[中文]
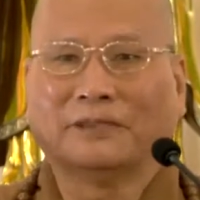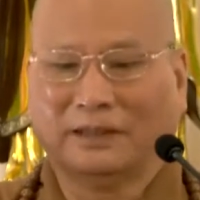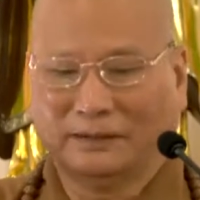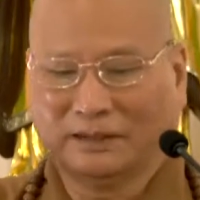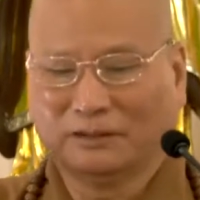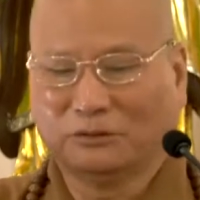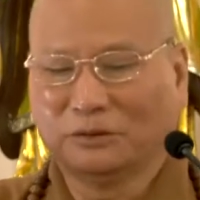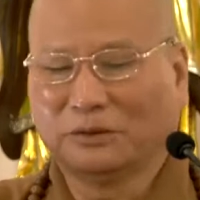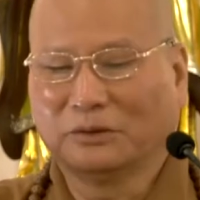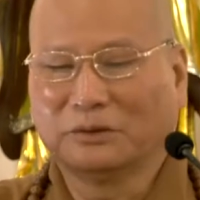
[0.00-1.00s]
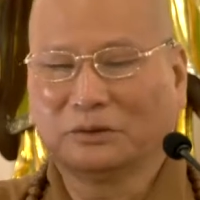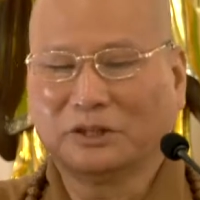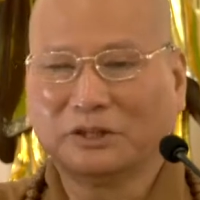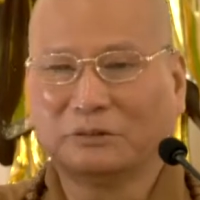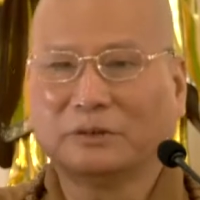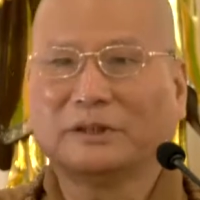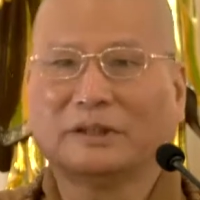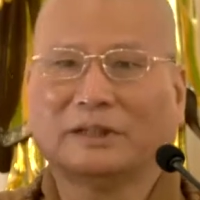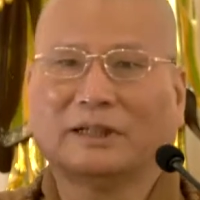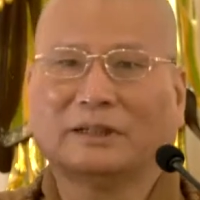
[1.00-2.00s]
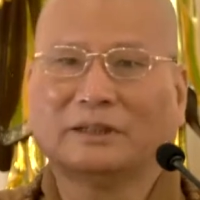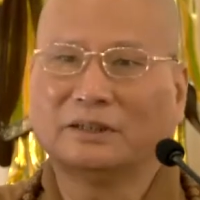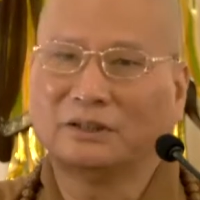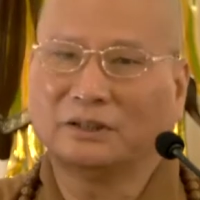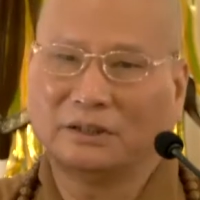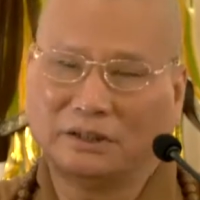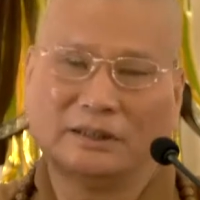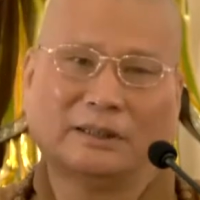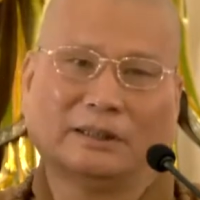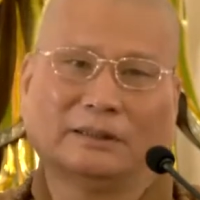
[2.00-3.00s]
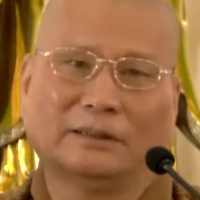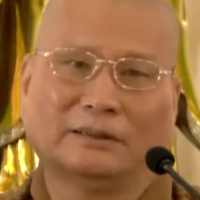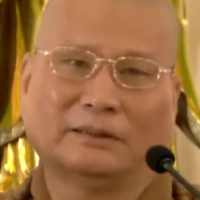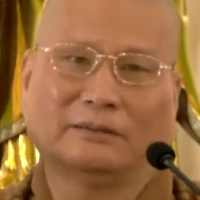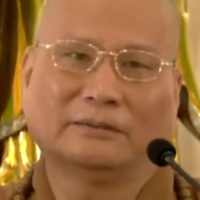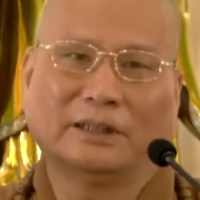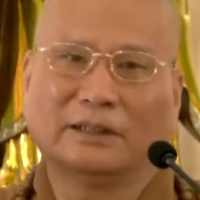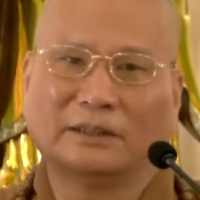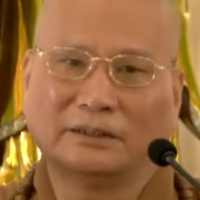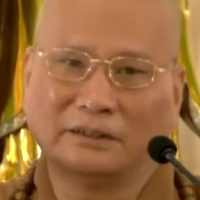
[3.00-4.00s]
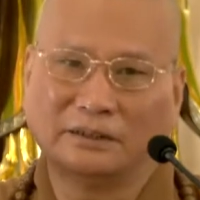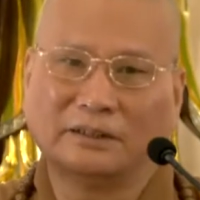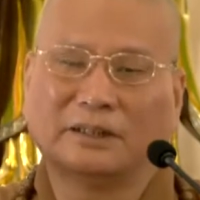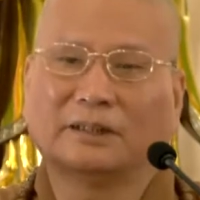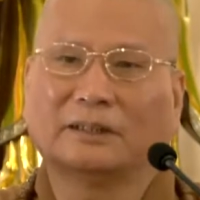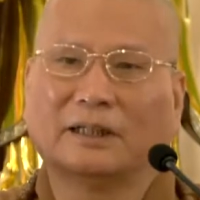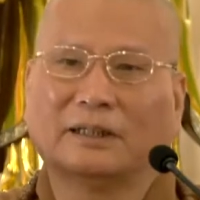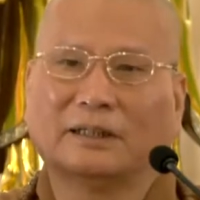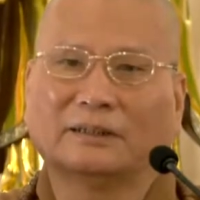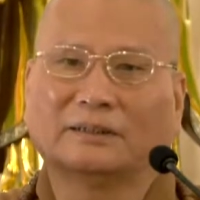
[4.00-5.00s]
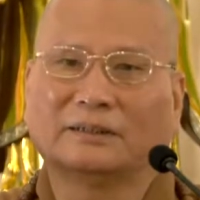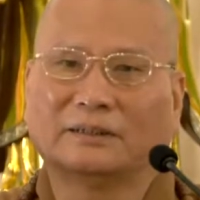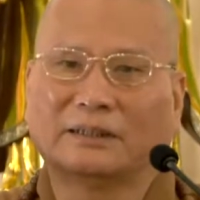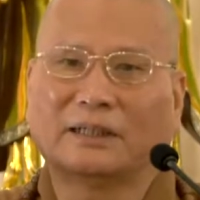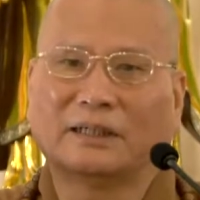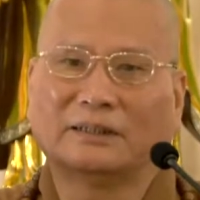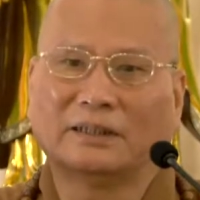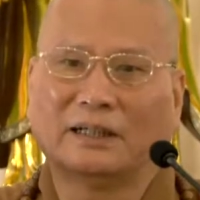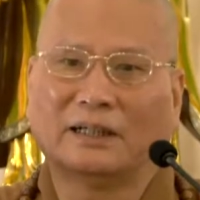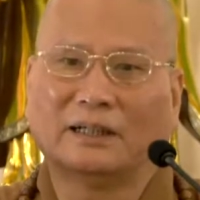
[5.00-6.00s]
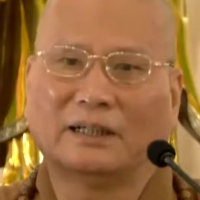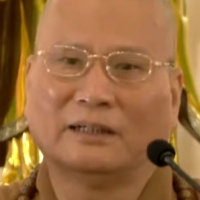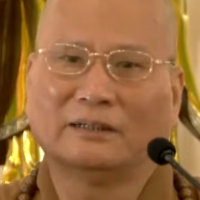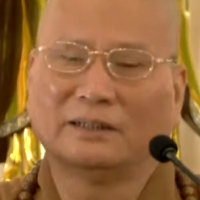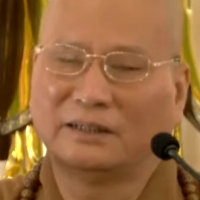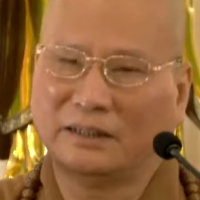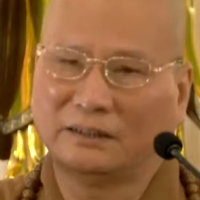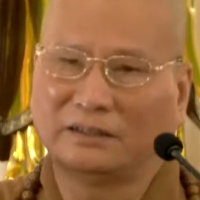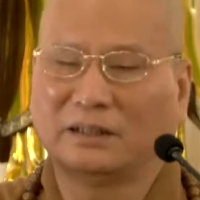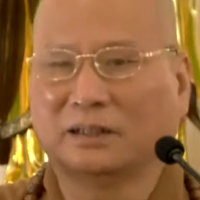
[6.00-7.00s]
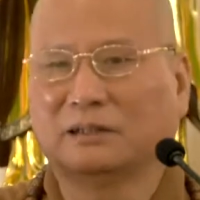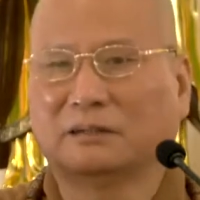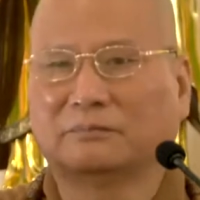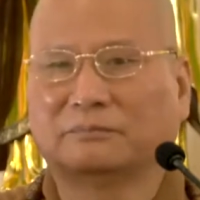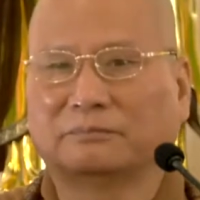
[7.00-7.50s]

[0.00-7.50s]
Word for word: 啊，那这个我有体会啊，的确是这样的。讲给自己听啊，自己上来讲啊，印象深刻。